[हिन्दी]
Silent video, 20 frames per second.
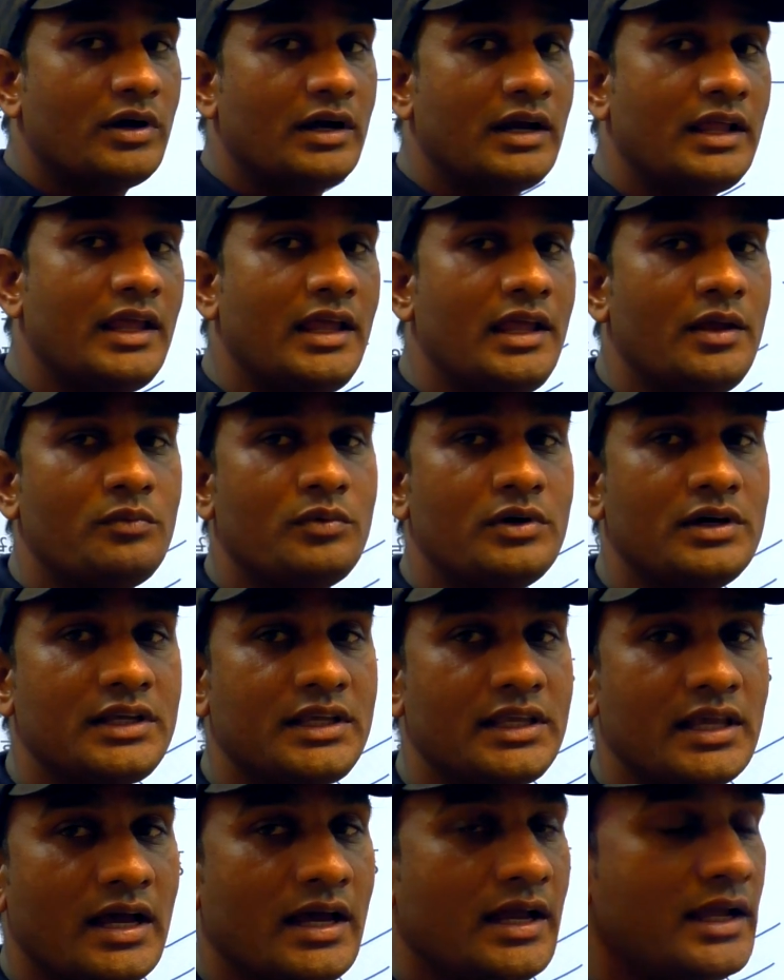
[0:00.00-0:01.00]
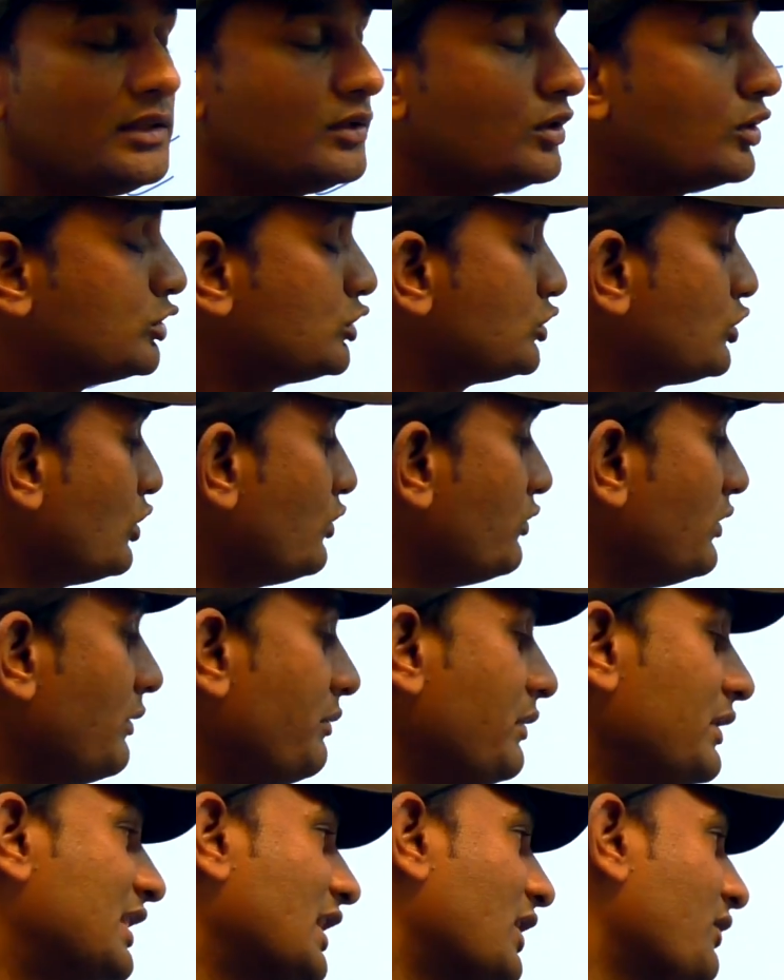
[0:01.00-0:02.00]
वर्ण है वो क्या है दोस्तों वो
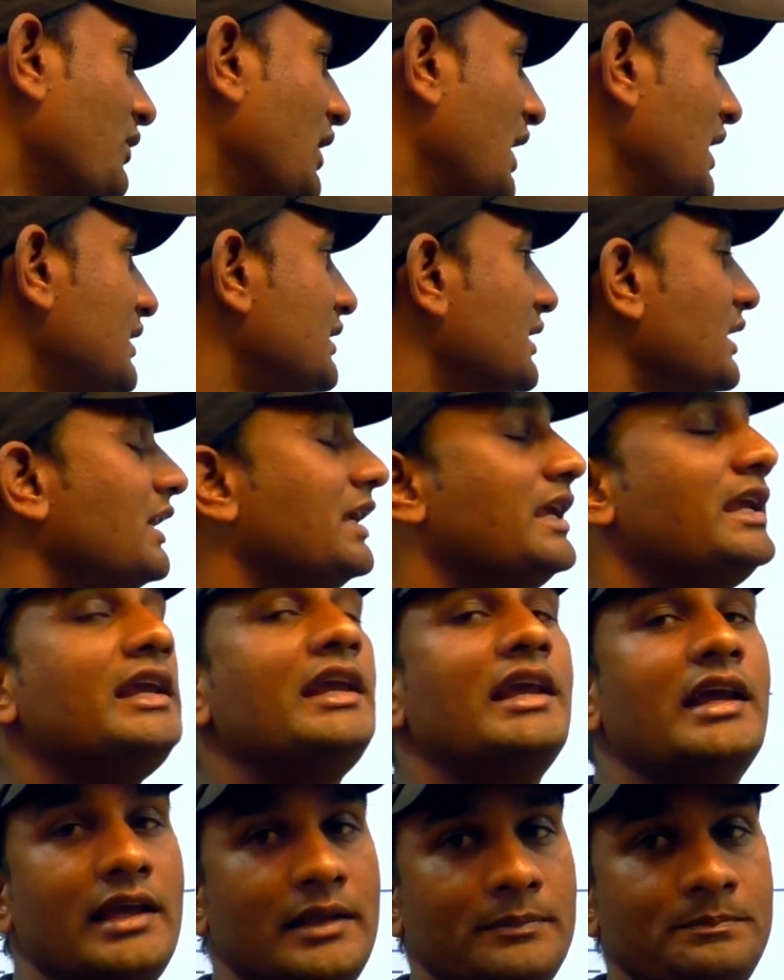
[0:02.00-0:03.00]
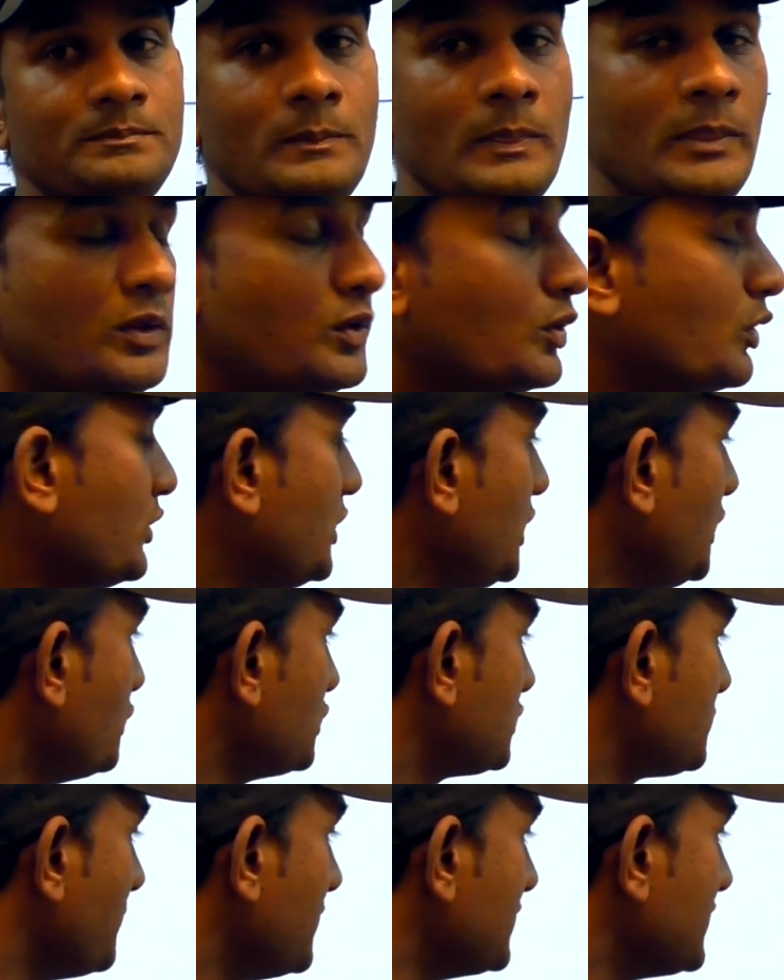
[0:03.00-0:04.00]
अभी तक व्यंजन ही है क्योंकि
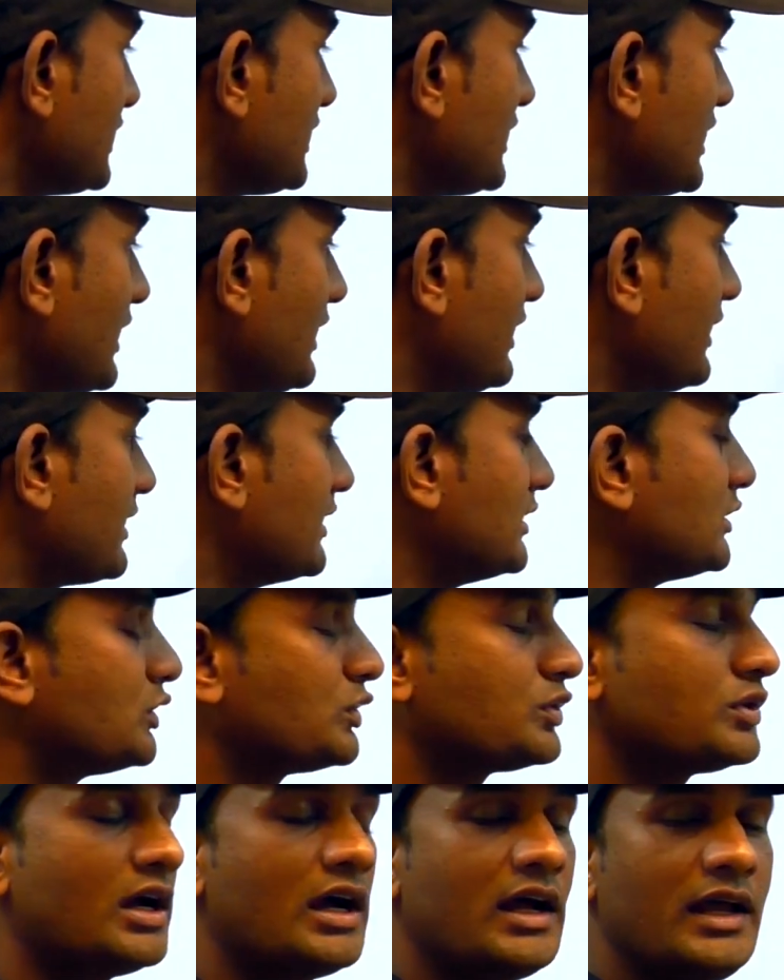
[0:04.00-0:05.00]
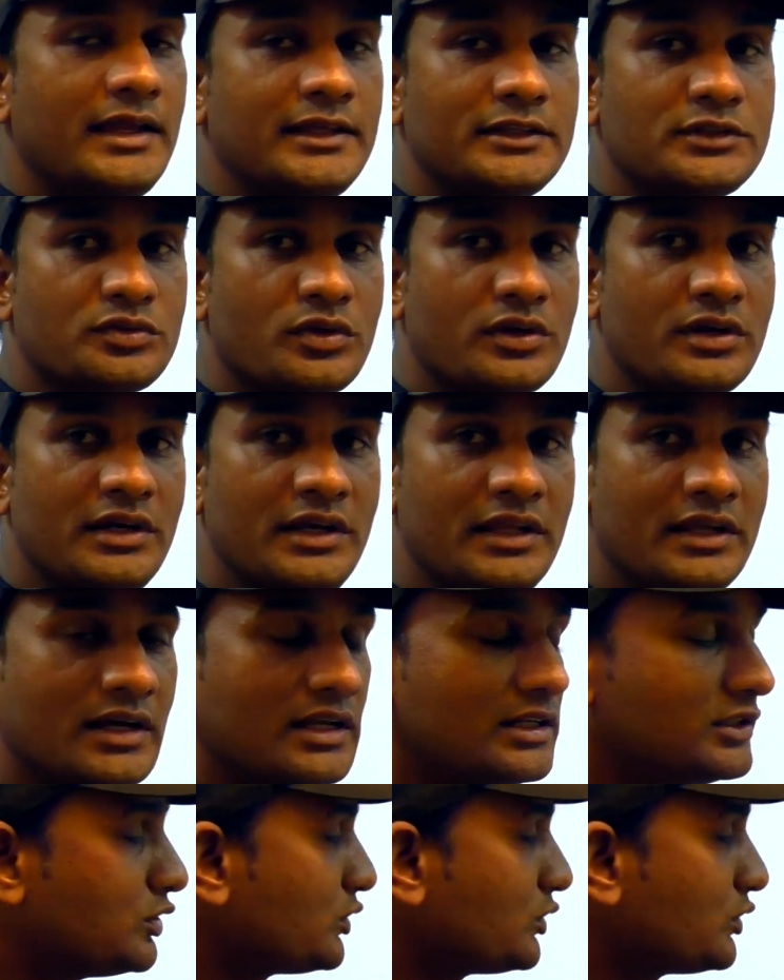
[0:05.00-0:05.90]
उसमें से क्या निकल चुका है स्वर निकल